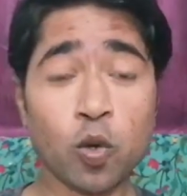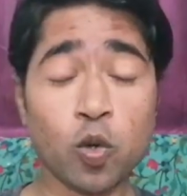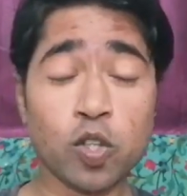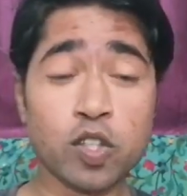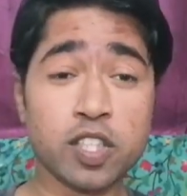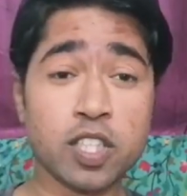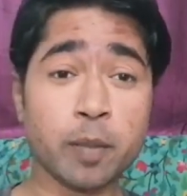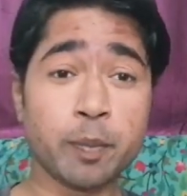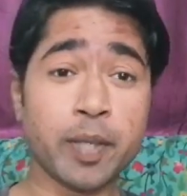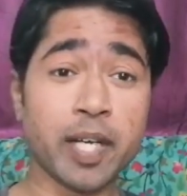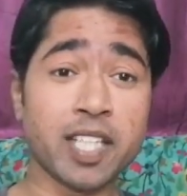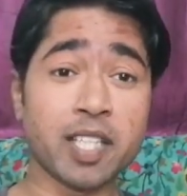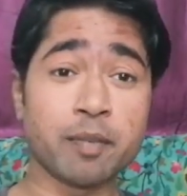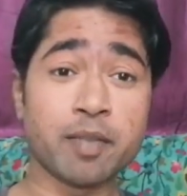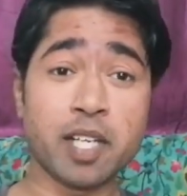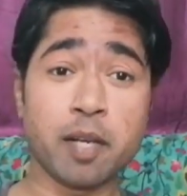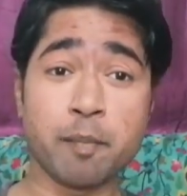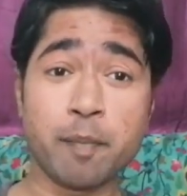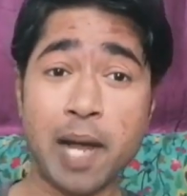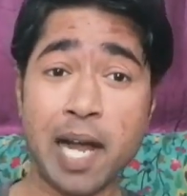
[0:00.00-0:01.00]
कुलदीप यादव
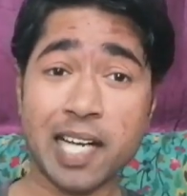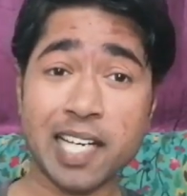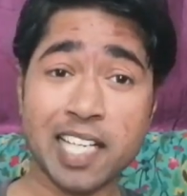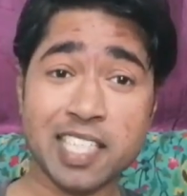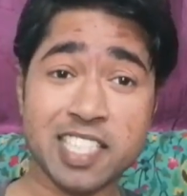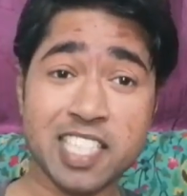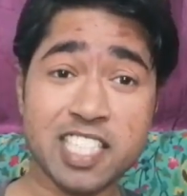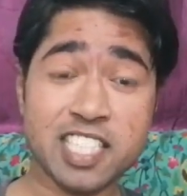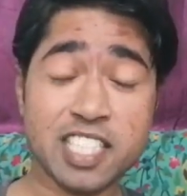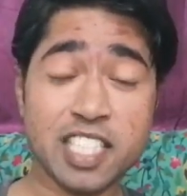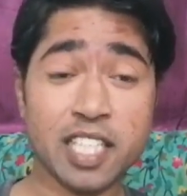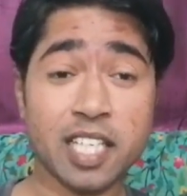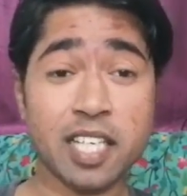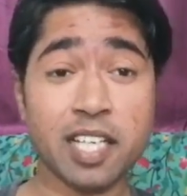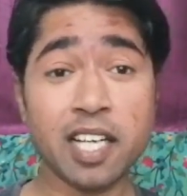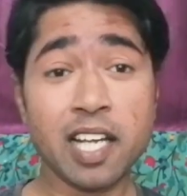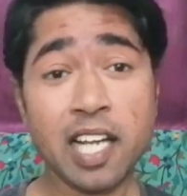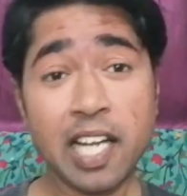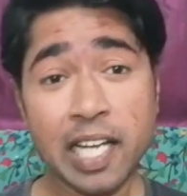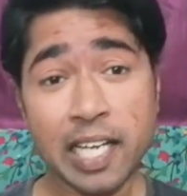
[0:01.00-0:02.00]
ने बांग्लादेश
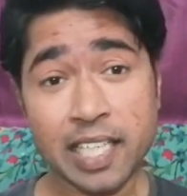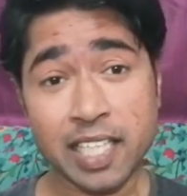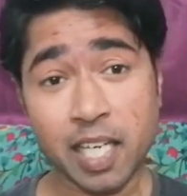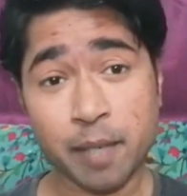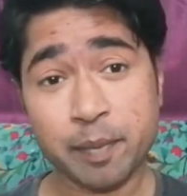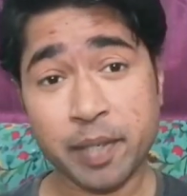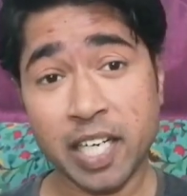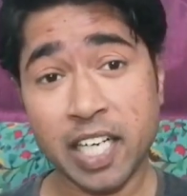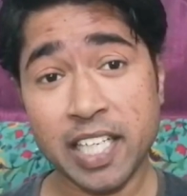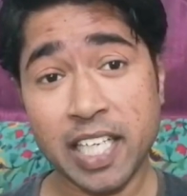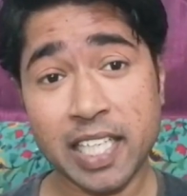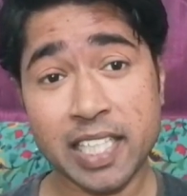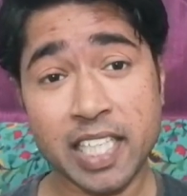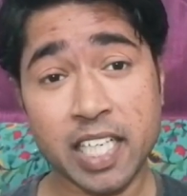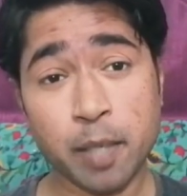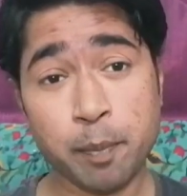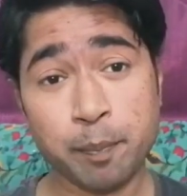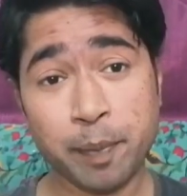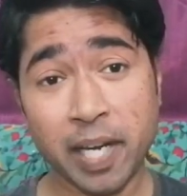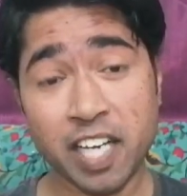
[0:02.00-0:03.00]
के खिलाफ खेले जा
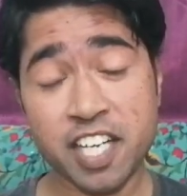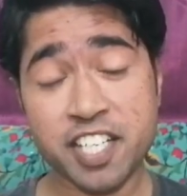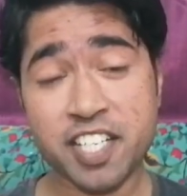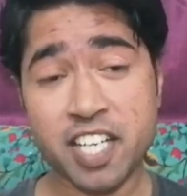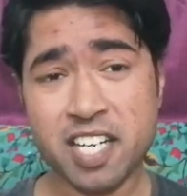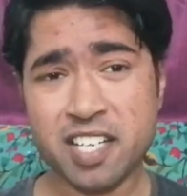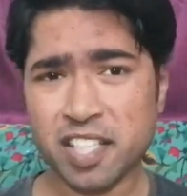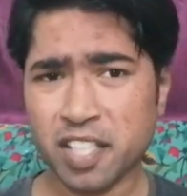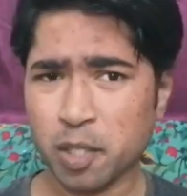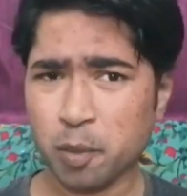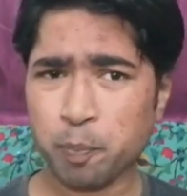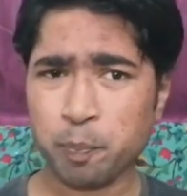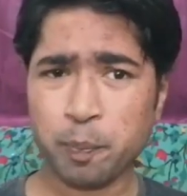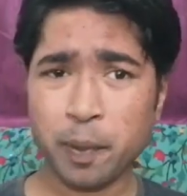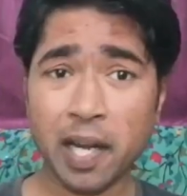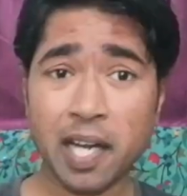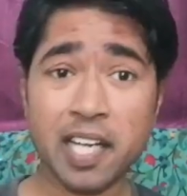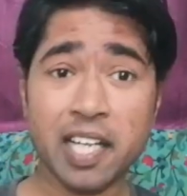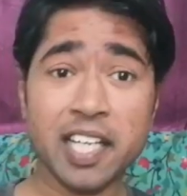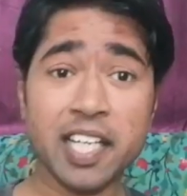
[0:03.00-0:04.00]
रहे पहले टेस्ट के
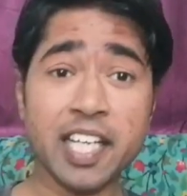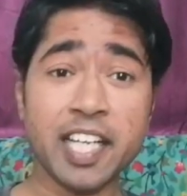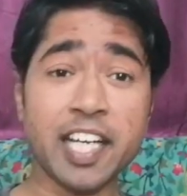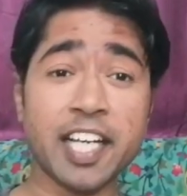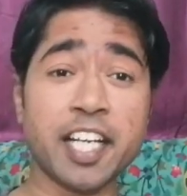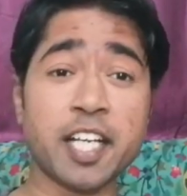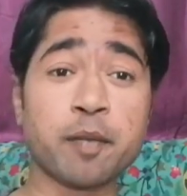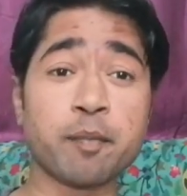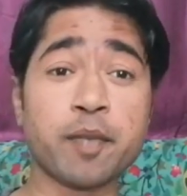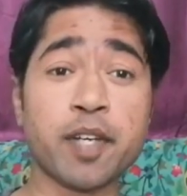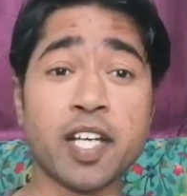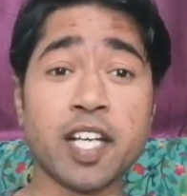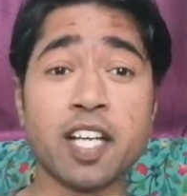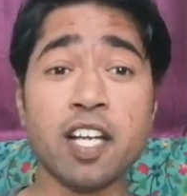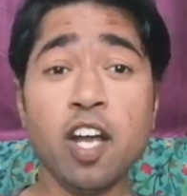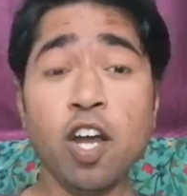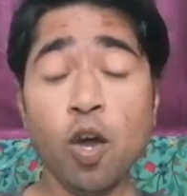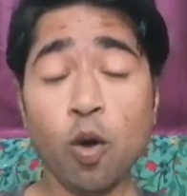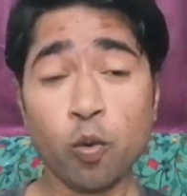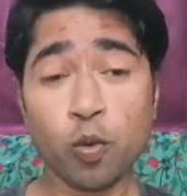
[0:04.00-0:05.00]
पहले ही इनिंग
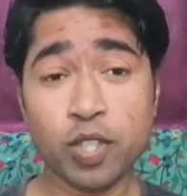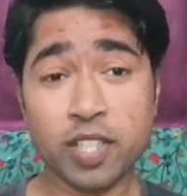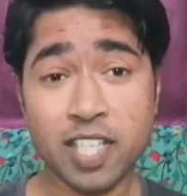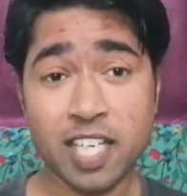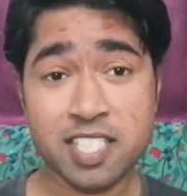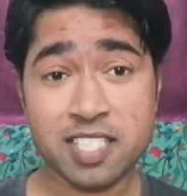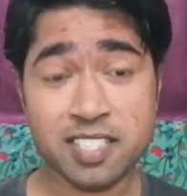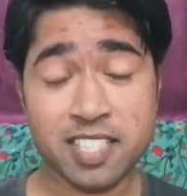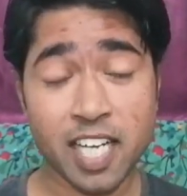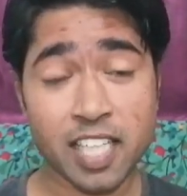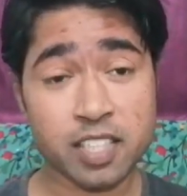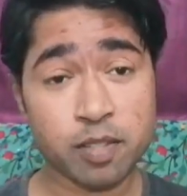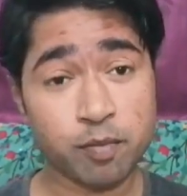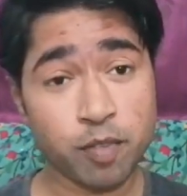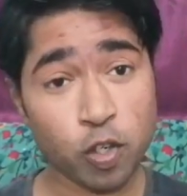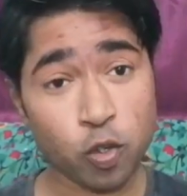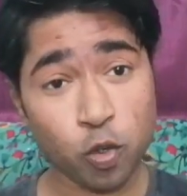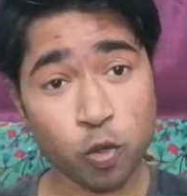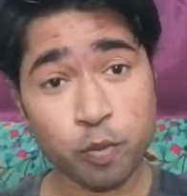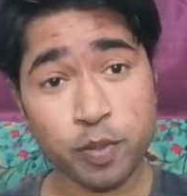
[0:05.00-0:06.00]
में उनका साथ
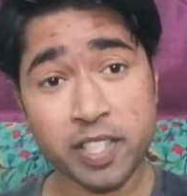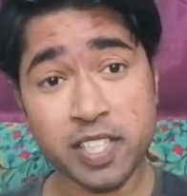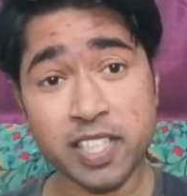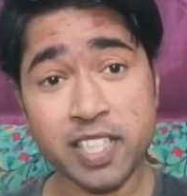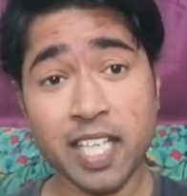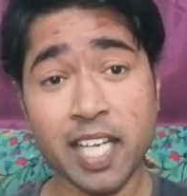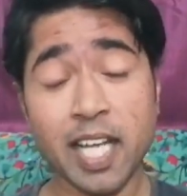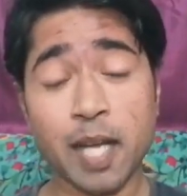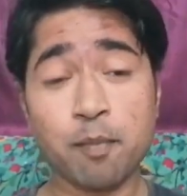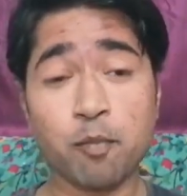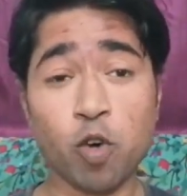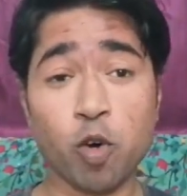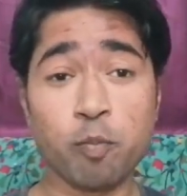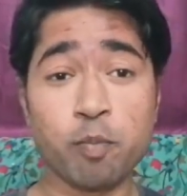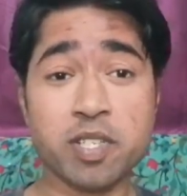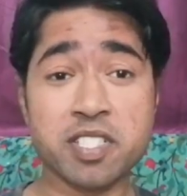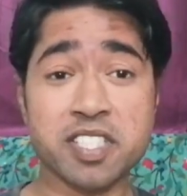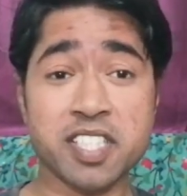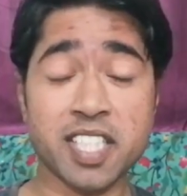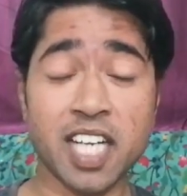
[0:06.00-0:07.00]
बखूबी दिया है
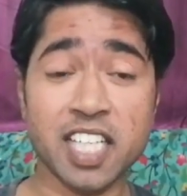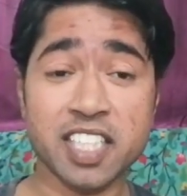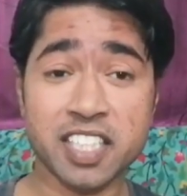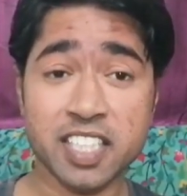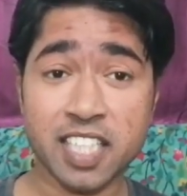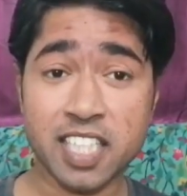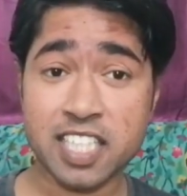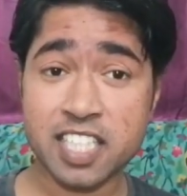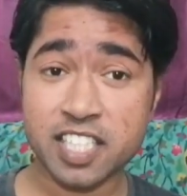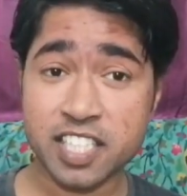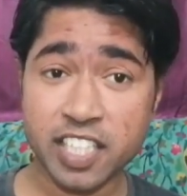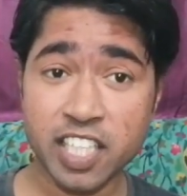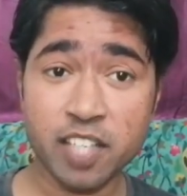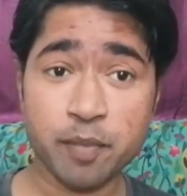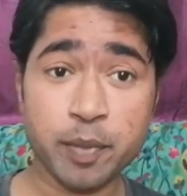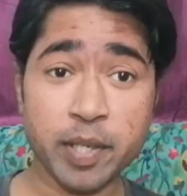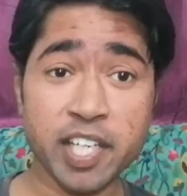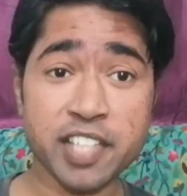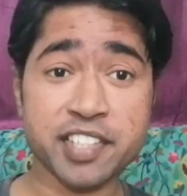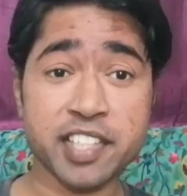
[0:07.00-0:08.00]
मोहम्मद सिराज ने
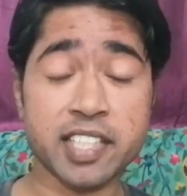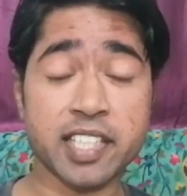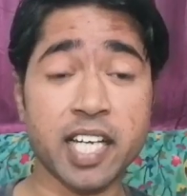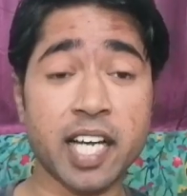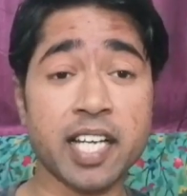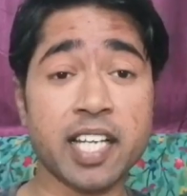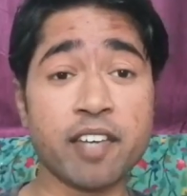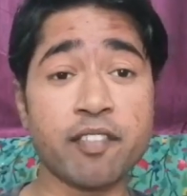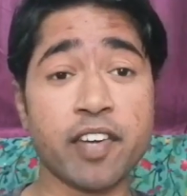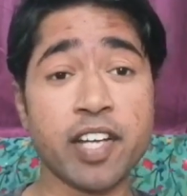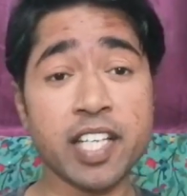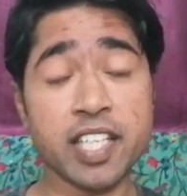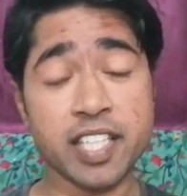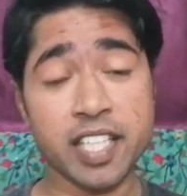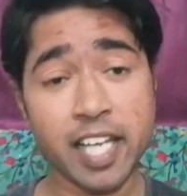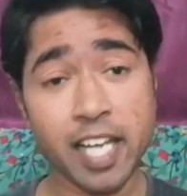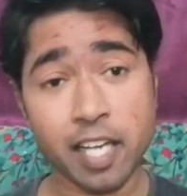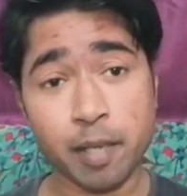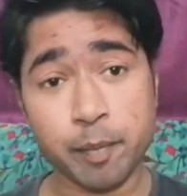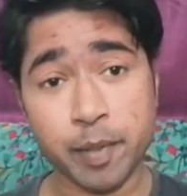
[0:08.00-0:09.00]
तीन विकेट चटकाए हैं वहीं
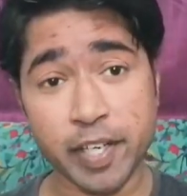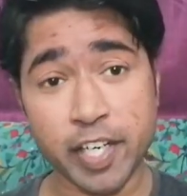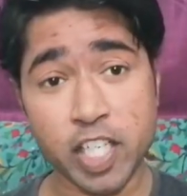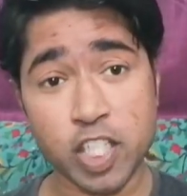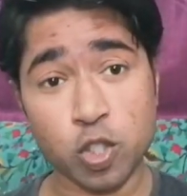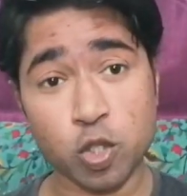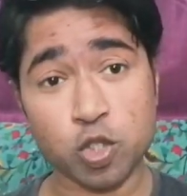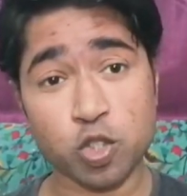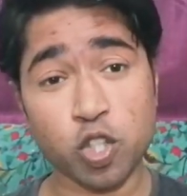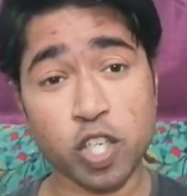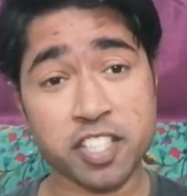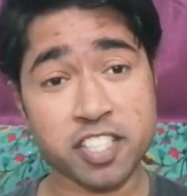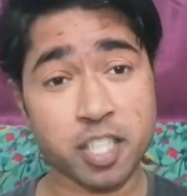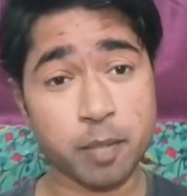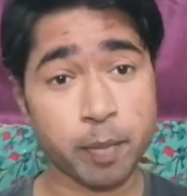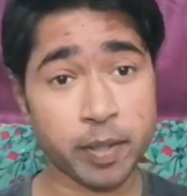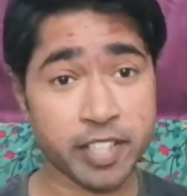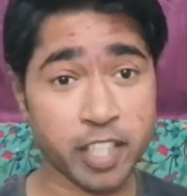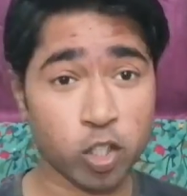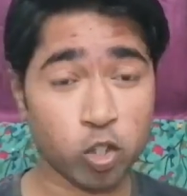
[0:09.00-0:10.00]
एक विकेट दोस्तों
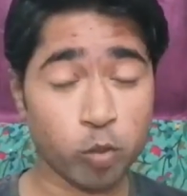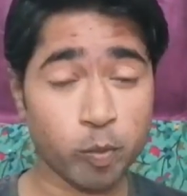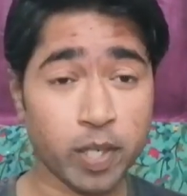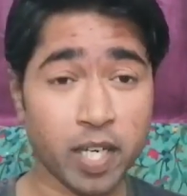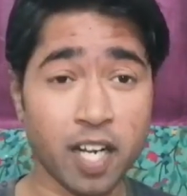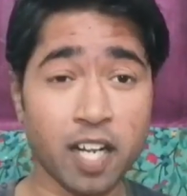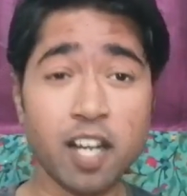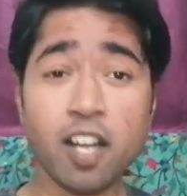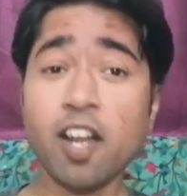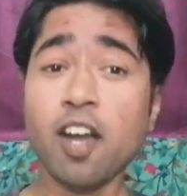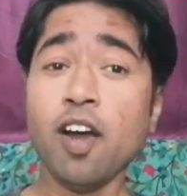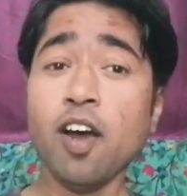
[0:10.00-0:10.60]
अक्षर पटेल को मिला